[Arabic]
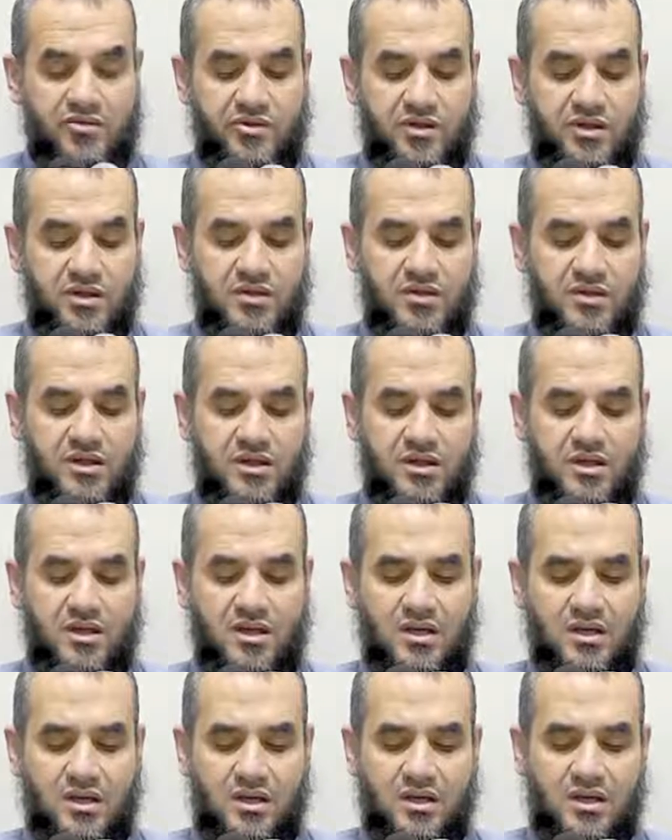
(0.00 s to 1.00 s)

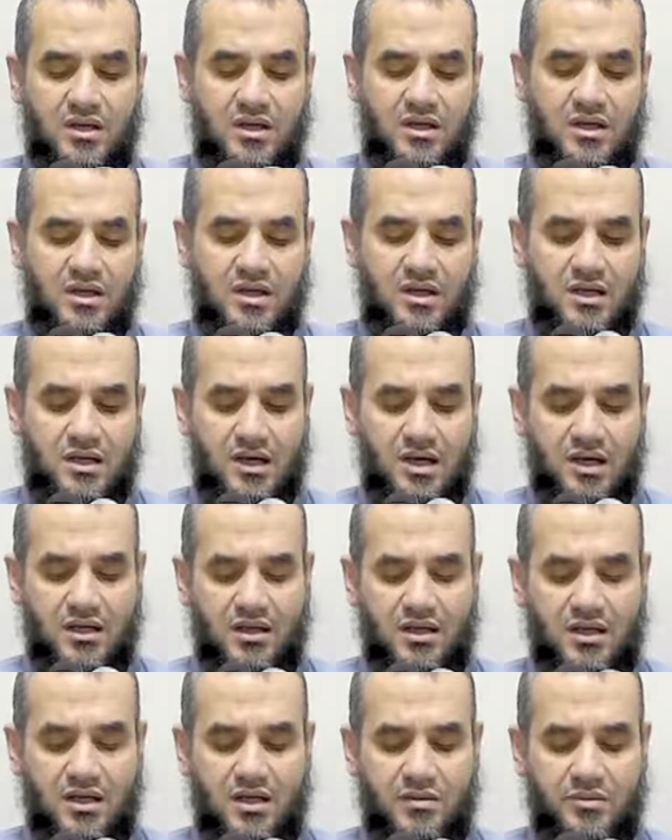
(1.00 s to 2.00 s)
فلذلك لها
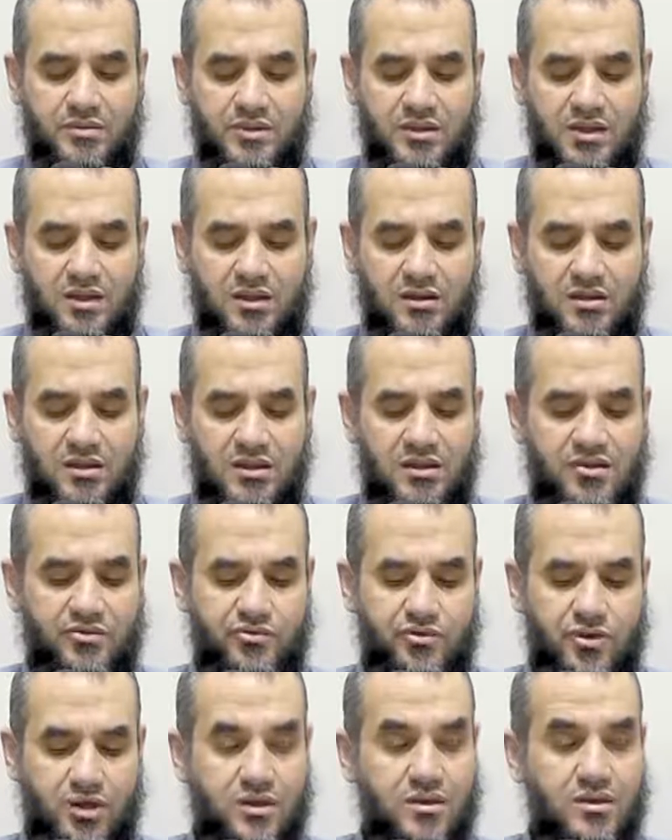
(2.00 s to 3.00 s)
أحكام
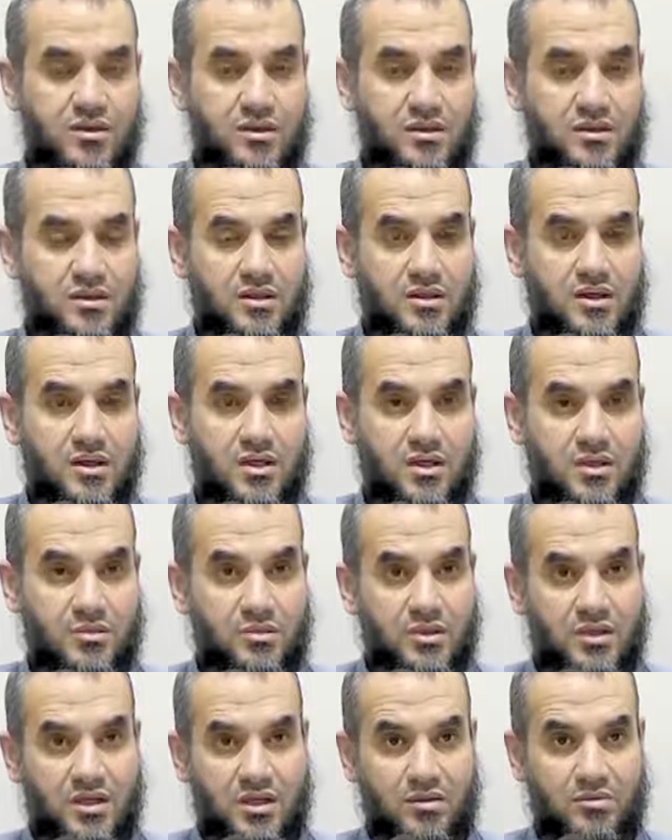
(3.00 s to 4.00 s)
تختلف عن غيرها
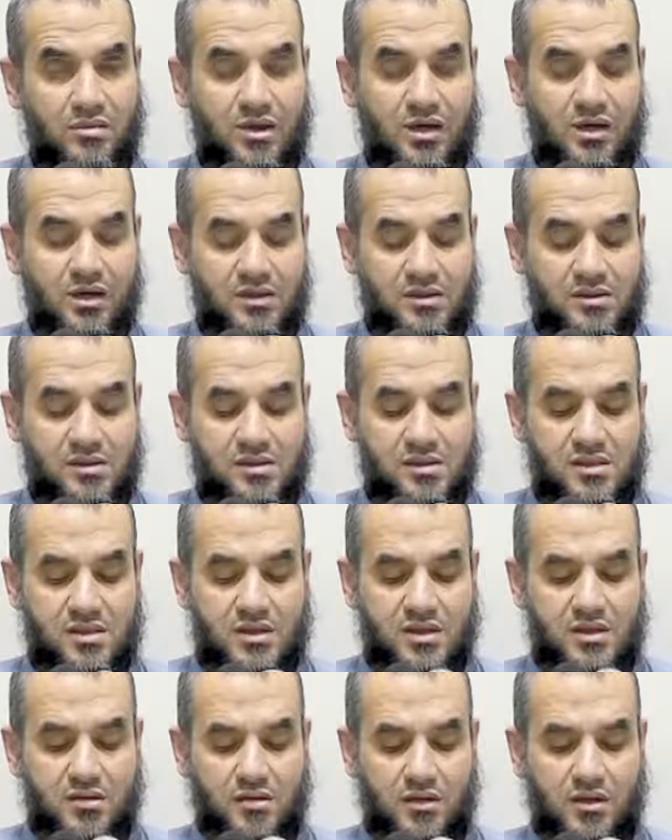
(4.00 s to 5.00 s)
من البلاد
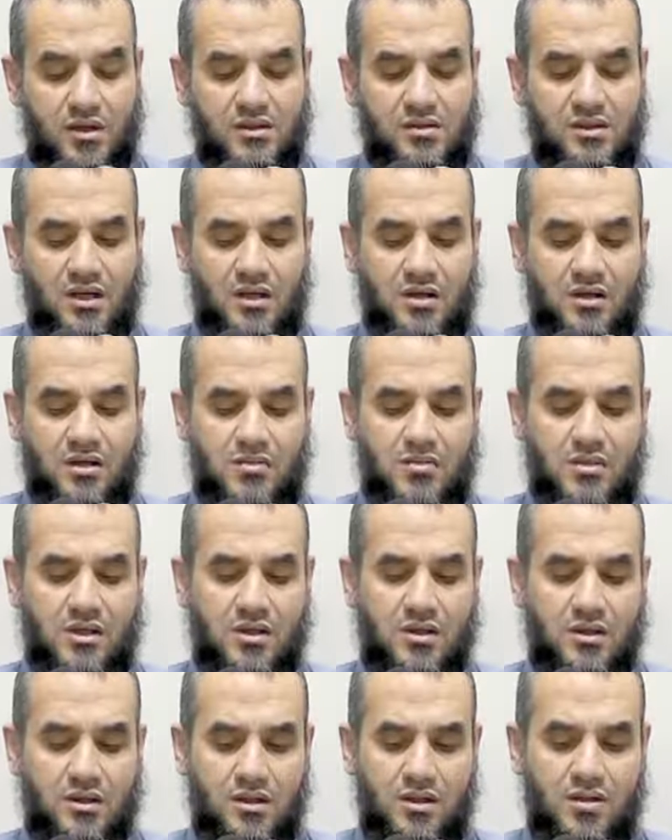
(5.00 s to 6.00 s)
وقد
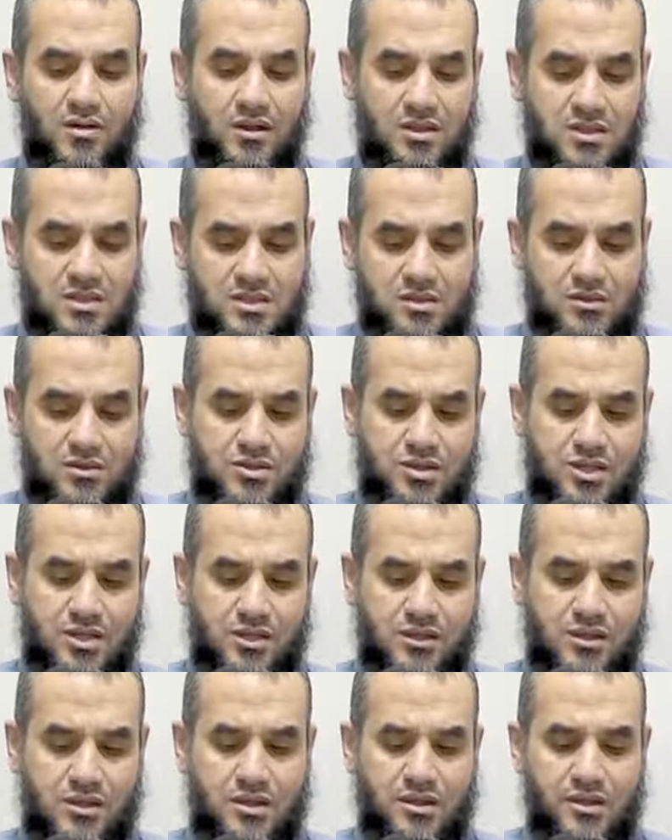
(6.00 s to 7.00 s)
حرمها الله عز
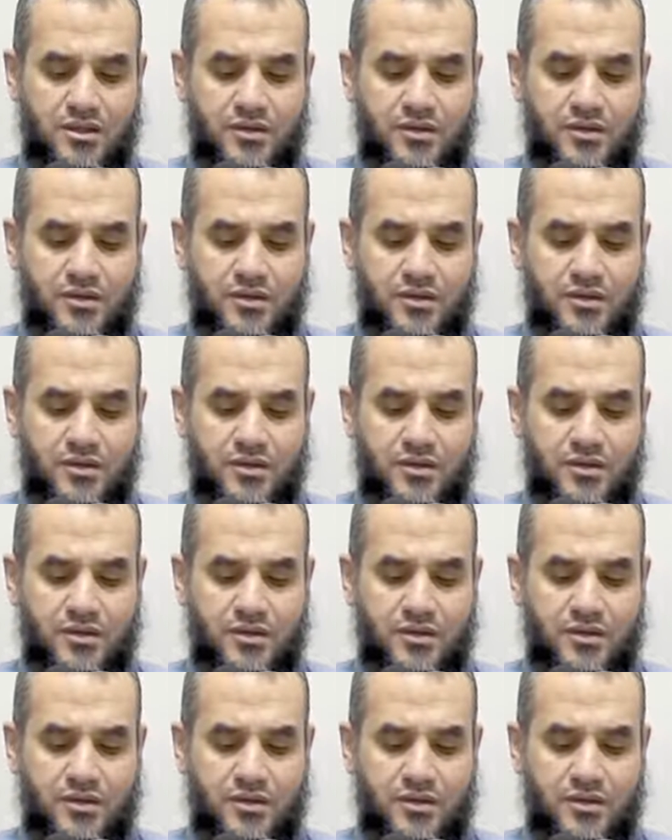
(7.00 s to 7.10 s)
وجل